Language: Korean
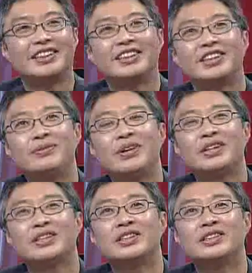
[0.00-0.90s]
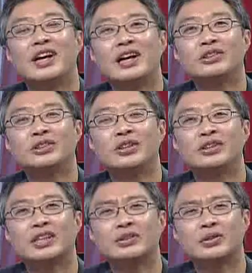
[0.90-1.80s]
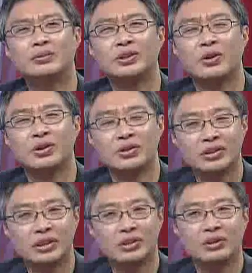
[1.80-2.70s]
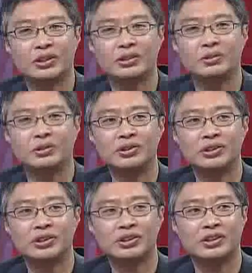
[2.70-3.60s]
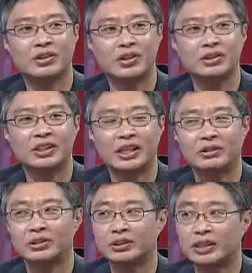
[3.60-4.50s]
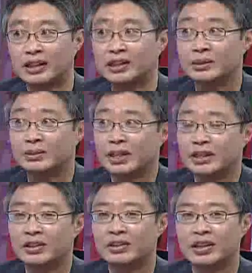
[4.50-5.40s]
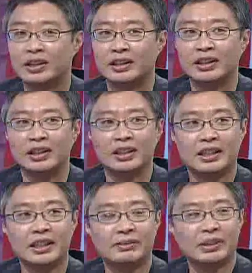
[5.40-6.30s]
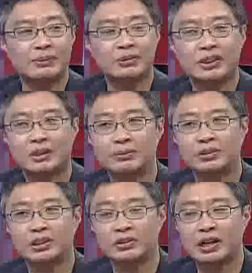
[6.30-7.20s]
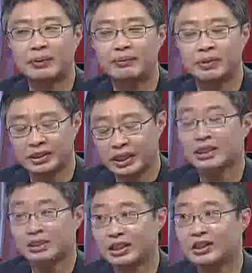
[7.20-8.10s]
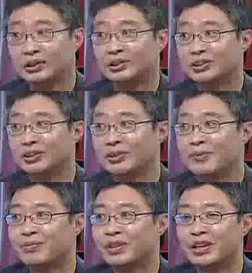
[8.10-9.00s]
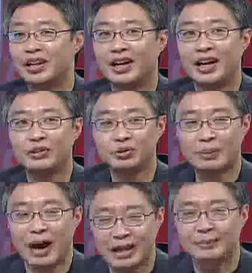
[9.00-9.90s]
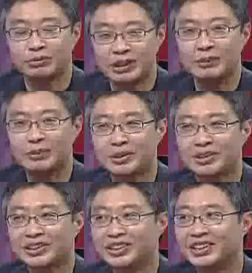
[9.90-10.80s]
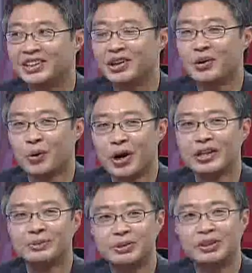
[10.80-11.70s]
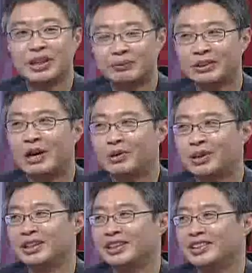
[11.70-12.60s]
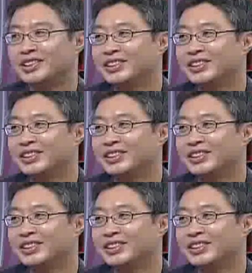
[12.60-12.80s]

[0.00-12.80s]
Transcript: 그런 면에서는 한국 경제가 조금 더 여성스러워지고 여성들이 갖고 있는 장점을 찾는 거랑 20대 문제를 푸는 게 저는 비슷하다고 생각하거든요. 수다 많이 풀다 보면은 오해도 풀리고 답도 나올 것 같아요.